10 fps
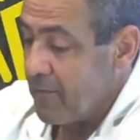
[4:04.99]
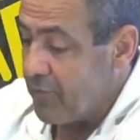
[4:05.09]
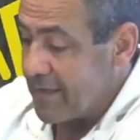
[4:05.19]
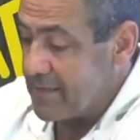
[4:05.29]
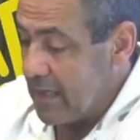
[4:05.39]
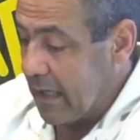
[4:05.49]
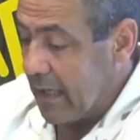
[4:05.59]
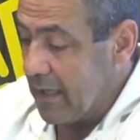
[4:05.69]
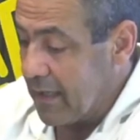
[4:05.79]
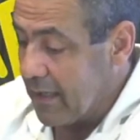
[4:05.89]
fazia
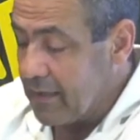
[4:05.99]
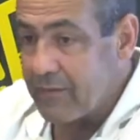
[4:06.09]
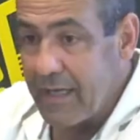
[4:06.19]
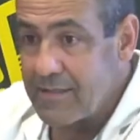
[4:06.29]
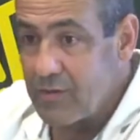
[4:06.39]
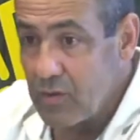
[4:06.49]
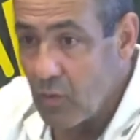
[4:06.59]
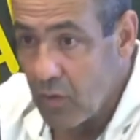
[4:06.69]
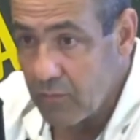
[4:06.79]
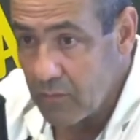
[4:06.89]
aquele, aquele teste de
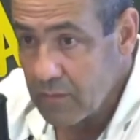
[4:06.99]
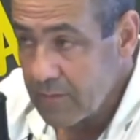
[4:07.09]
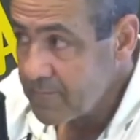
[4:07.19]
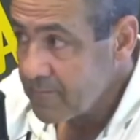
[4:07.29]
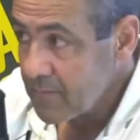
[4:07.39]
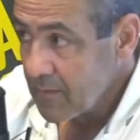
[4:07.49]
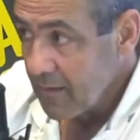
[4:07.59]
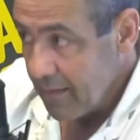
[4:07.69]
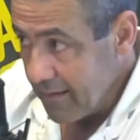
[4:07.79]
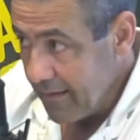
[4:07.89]
novo. Aquelas
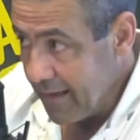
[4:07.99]
papagaiadas.